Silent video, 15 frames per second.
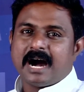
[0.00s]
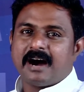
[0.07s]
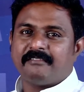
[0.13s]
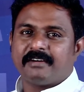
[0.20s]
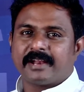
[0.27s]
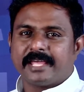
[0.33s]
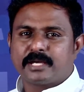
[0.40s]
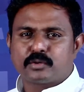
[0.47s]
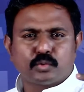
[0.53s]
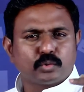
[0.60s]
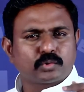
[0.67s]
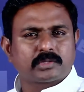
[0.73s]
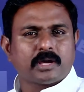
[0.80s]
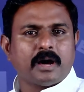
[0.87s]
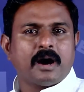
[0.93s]
அவனை
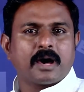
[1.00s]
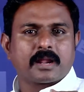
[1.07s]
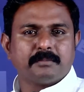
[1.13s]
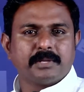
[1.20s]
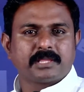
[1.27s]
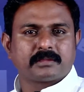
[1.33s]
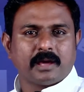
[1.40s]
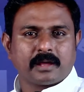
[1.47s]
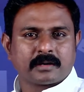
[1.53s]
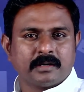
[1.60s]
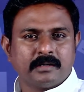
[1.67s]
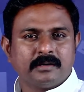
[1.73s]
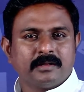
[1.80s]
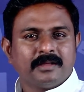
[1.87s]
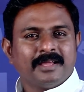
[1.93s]
குத்த
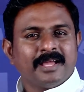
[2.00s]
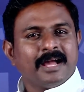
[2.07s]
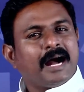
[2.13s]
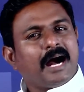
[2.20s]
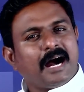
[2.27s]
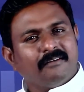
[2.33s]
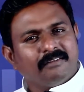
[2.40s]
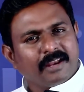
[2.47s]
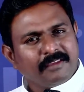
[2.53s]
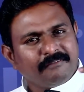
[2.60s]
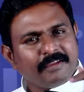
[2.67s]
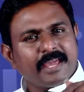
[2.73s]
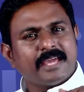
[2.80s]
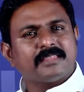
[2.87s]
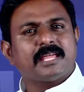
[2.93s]
ஆரம்பித்தார்கள் அவனை
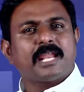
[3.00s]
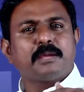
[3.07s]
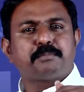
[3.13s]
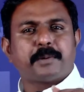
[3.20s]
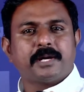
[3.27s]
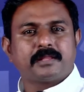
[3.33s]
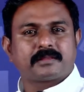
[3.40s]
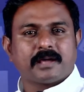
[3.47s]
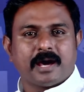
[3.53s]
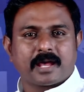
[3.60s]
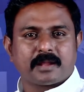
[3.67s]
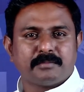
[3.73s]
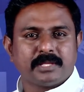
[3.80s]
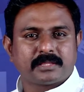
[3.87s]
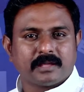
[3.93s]
வேதனைப்படுத்த
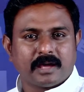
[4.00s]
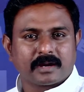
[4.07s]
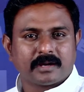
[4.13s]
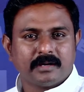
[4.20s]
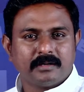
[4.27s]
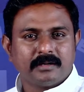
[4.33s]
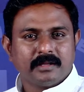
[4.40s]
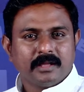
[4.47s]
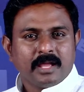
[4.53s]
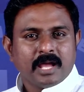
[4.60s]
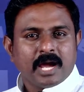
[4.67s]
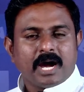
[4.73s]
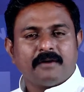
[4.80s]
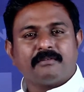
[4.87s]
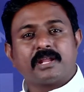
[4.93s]
ஆரம்பித்தார்கள்
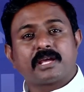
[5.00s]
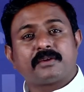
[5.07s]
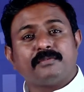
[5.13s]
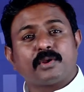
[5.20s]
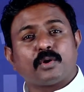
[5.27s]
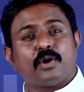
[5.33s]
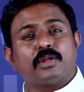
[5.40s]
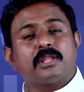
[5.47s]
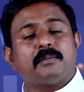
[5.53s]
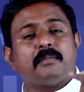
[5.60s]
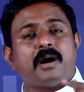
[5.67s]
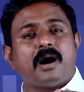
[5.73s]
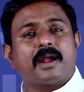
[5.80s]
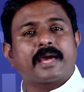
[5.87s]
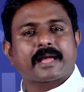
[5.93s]
அவனுக்கு
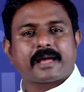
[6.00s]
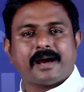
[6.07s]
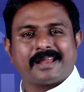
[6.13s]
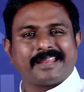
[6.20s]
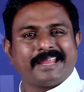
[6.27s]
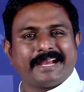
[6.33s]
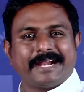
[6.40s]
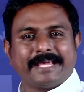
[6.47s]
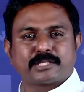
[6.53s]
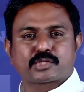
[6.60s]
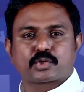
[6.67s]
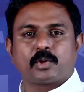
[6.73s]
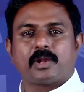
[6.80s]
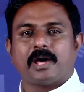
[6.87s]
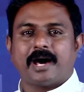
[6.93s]
விரோதமான காரியங்களை
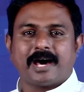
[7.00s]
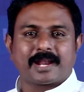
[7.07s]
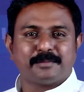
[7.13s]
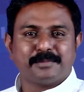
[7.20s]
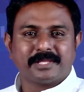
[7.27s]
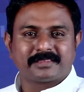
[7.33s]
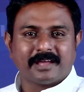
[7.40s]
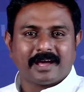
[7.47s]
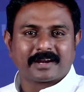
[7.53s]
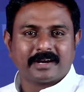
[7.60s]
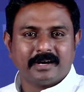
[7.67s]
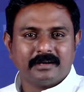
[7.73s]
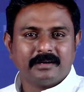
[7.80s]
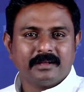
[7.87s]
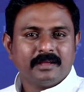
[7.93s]
சொல்ல
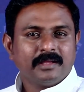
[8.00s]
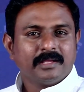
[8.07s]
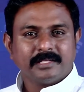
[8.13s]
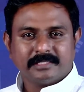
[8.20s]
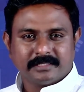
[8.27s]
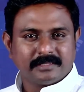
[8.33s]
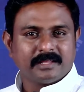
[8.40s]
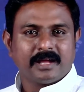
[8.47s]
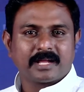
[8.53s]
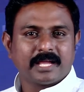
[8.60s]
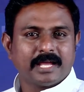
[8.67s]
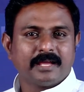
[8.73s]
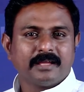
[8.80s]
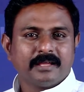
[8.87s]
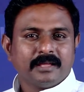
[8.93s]
ஆரம்பித்தார்கள் இதுதாங்க
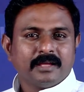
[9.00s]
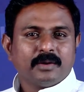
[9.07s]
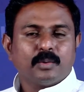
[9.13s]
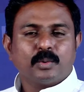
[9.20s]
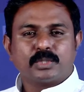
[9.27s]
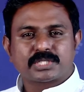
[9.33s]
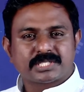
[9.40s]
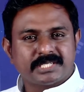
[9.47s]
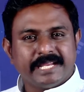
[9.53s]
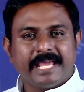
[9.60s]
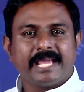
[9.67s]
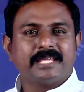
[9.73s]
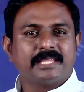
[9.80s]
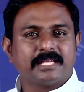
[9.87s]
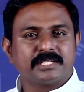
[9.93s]
ஒரு
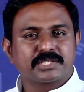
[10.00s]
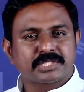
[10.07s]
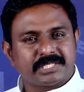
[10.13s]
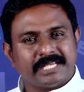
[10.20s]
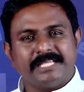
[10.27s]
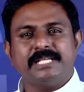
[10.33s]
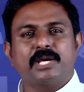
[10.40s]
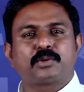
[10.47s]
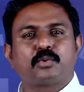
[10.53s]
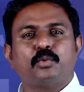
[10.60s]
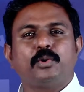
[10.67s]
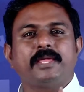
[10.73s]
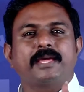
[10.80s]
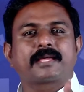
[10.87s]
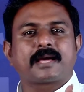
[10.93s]
சிநேகிதன்
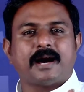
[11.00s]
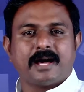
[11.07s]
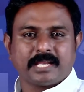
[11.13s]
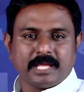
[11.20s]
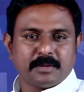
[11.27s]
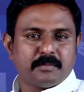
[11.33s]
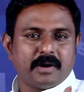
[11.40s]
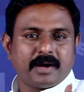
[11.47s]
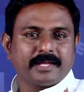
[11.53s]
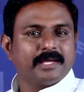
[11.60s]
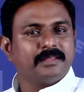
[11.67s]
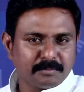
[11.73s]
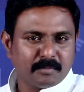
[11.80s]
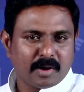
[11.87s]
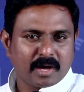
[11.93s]
செய்யக்கூடிய காரியமாய்
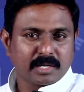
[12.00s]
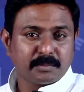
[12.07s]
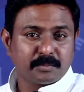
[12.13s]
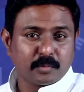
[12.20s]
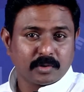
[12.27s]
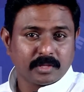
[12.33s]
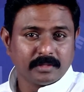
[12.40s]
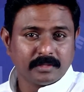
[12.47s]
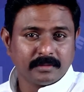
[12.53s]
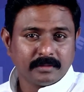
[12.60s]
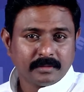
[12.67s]
அது மாறி போனது